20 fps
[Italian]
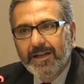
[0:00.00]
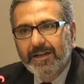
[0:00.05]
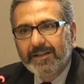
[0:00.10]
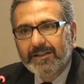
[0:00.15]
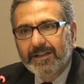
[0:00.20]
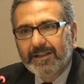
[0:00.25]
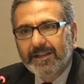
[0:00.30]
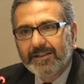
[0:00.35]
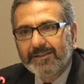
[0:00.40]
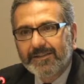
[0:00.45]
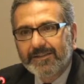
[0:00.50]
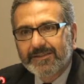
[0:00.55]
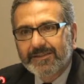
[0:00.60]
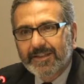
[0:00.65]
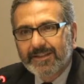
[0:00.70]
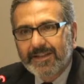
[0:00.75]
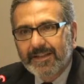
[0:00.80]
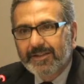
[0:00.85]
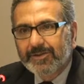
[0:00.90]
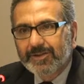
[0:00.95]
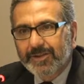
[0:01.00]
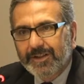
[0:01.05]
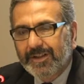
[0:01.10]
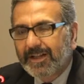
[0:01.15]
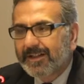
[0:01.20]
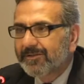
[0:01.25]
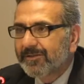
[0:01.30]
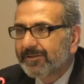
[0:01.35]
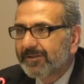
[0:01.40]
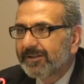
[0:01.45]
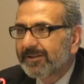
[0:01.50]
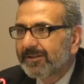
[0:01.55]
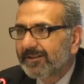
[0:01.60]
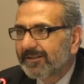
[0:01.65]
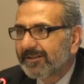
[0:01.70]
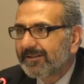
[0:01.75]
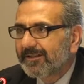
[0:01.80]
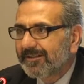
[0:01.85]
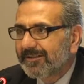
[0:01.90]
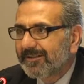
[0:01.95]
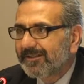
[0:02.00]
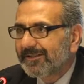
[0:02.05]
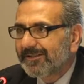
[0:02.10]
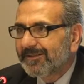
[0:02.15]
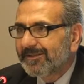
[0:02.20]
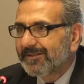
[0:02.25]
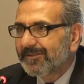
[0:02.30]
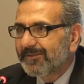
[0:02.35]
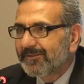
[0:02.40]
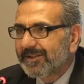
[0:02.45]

dei casi stranieri, cercando di